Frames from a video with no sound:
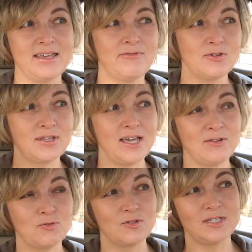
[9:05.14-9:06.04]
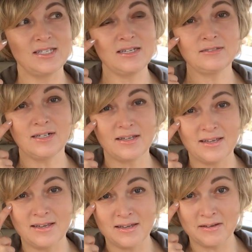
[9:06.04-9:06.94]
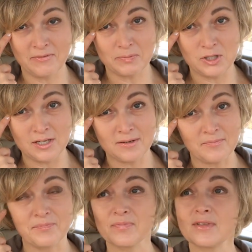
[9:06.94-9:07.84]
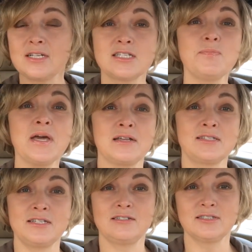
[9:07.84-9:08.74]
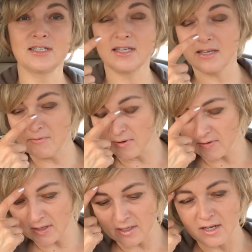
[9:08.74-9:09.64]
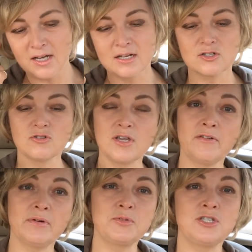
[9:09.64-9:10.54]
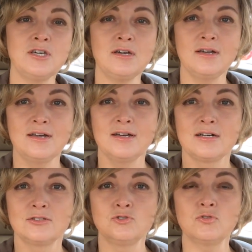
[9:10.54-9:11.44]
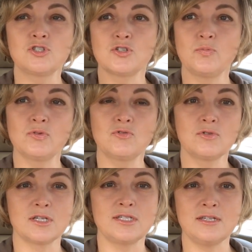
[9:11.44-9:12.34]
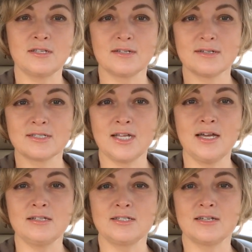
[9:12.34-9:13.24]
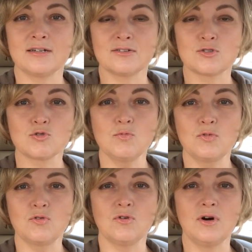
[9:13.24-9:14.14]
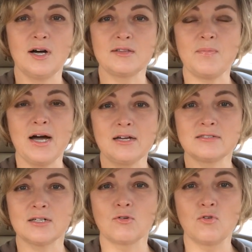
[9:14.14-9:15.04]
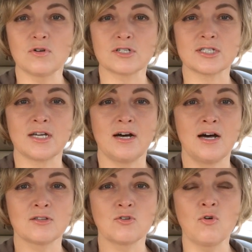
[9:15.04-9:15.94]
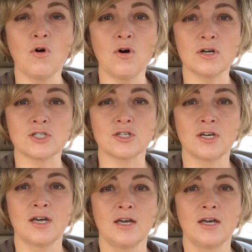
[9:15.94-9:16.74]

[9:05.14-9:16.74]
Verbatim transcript: И вот я тут сидела и вообще для себя сделала такие выводы, что я вообще лучше буду носить, знаете, сумку от Майкла Корса, от Коч.